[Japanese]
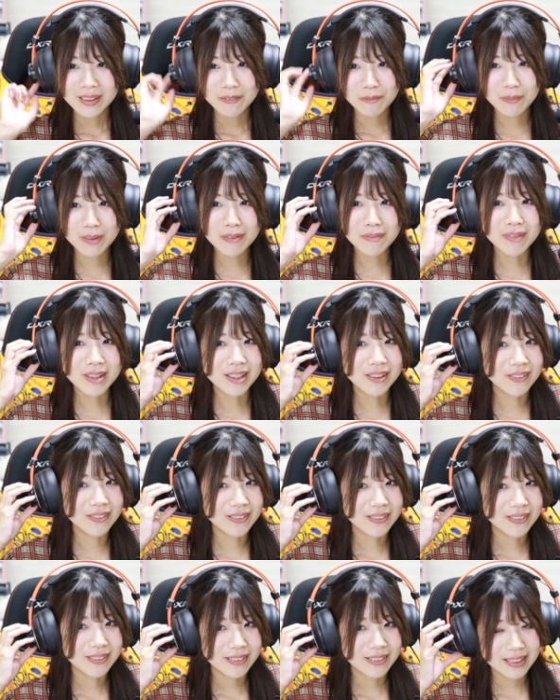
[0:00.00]
耳
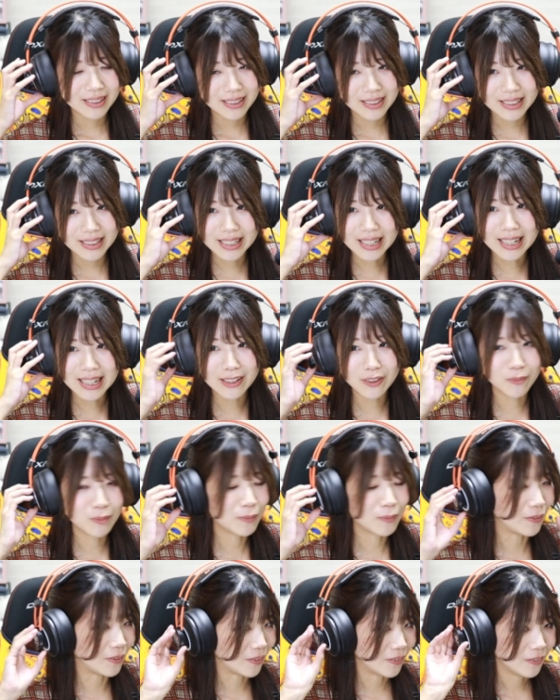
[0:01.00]
のイヤーの
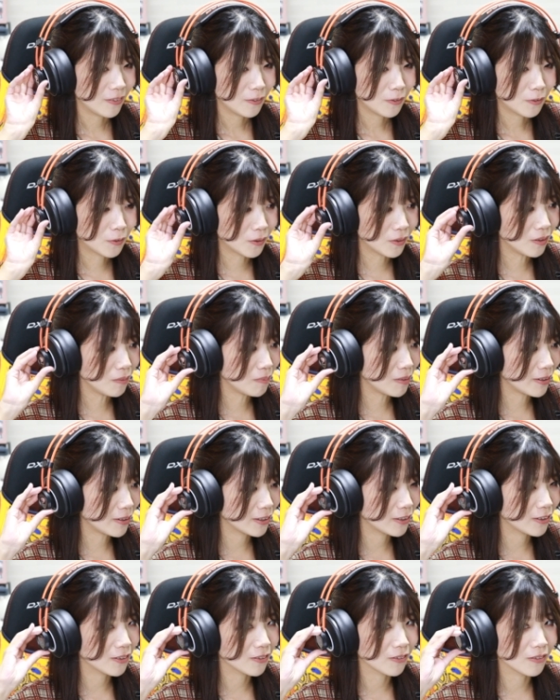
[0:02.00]
部分。ここ回
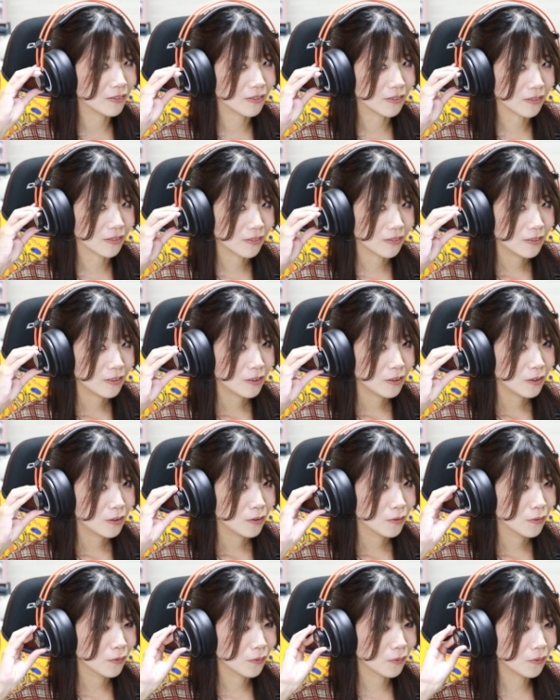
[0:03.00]
すと
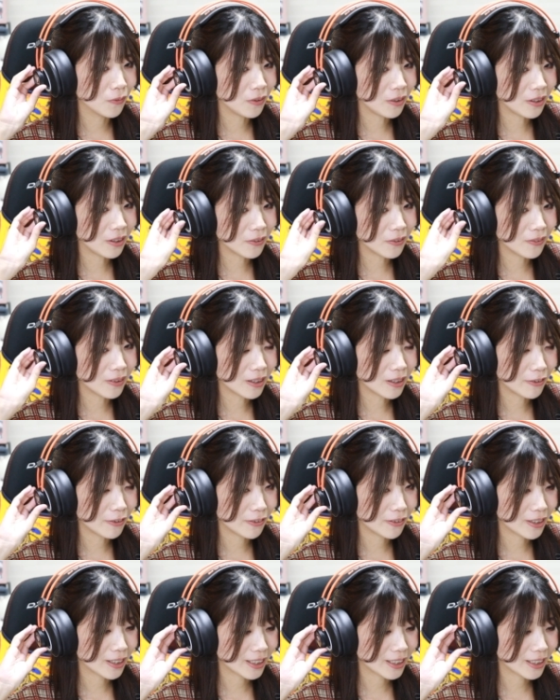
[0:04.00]
音量変わるら